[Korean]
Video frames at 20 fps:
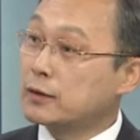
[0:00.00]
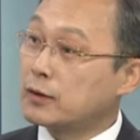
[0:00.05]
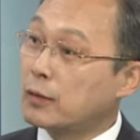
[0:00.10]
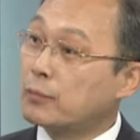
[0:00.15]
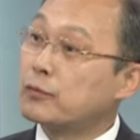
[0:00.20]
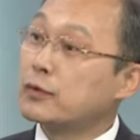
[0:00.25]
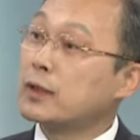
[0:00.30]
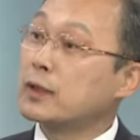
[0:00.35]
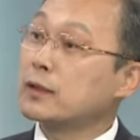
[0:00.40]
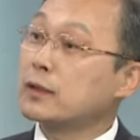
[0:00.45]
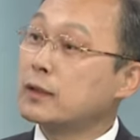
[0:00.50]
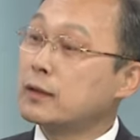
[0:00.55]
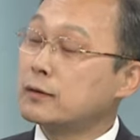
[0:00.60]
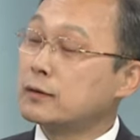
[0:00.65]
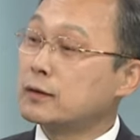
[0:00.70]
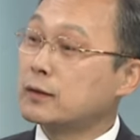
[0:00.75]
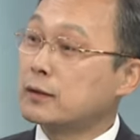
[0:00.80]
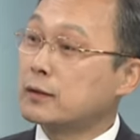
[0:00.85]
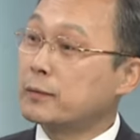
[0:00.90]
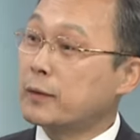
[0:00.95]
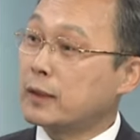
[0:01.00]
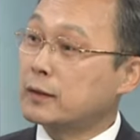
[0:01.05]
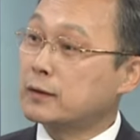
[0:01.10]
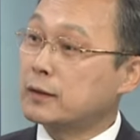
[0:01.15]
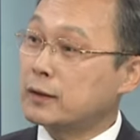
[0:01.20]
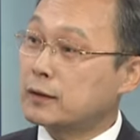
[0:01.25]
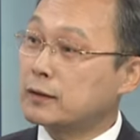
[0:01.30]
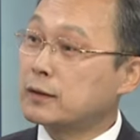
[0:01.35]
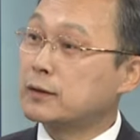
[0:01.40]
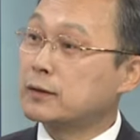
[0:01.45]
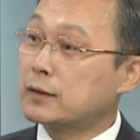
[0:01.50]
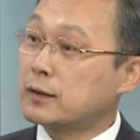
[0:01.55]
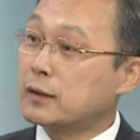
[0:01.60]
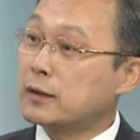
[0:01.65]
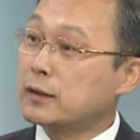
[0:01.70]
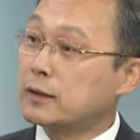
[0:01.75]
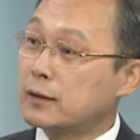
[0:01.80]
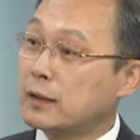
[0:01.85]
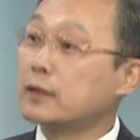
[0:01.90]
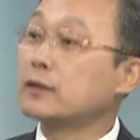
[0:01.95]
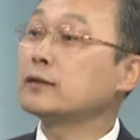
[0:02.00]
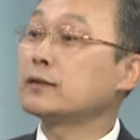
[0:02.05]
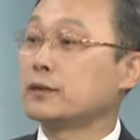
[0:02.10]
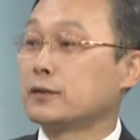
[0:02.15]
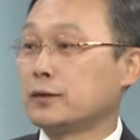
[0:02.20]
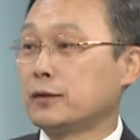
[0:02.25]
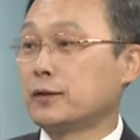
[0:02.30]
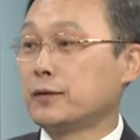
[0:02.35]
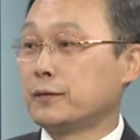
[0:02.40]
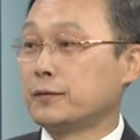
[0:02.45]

전문가들의 의견을 반영해서 이제 냈는 거죠.